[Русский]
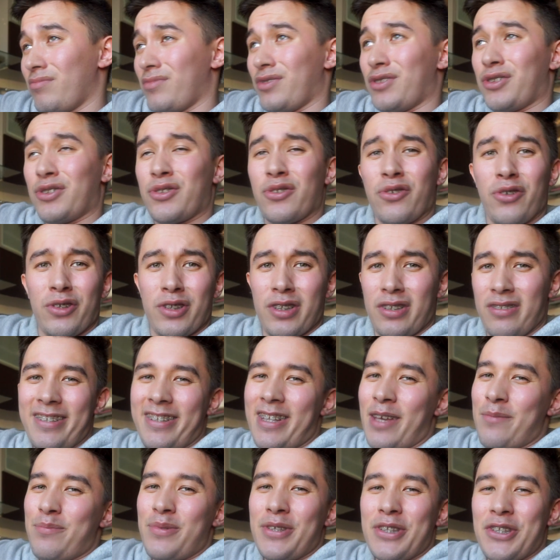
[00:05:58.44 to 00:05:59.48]
Сори,
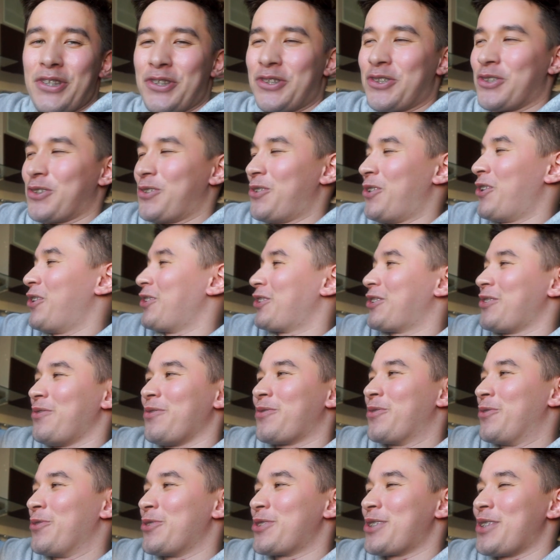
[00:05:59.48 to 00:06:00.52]
напиточек очень
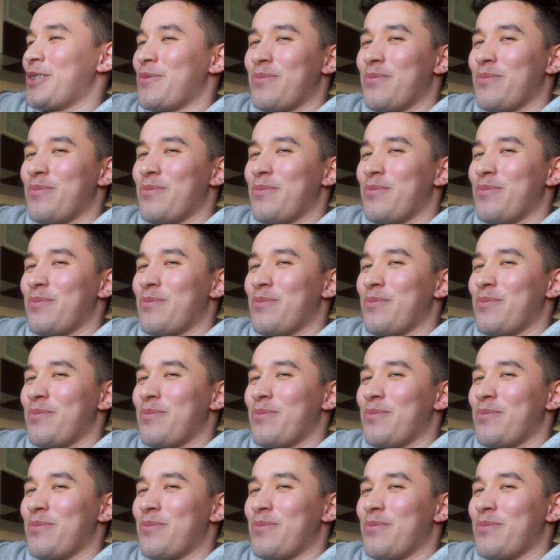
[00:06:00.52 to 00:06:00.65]
вкусно